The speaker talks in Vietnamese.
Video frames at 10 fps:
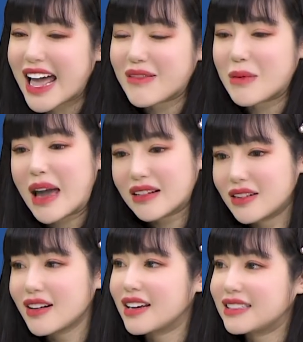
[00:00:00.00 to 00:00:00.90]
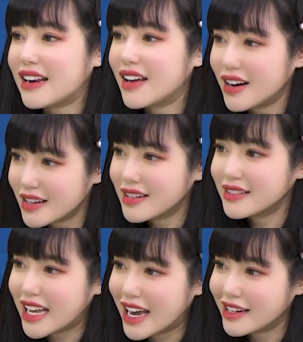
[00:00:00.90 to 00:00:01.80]
la, mà bạn rất là trả lời rất là
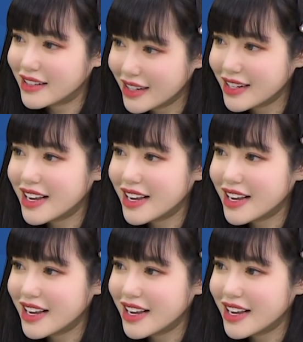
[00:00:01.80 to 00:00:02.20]
chân thành đấy.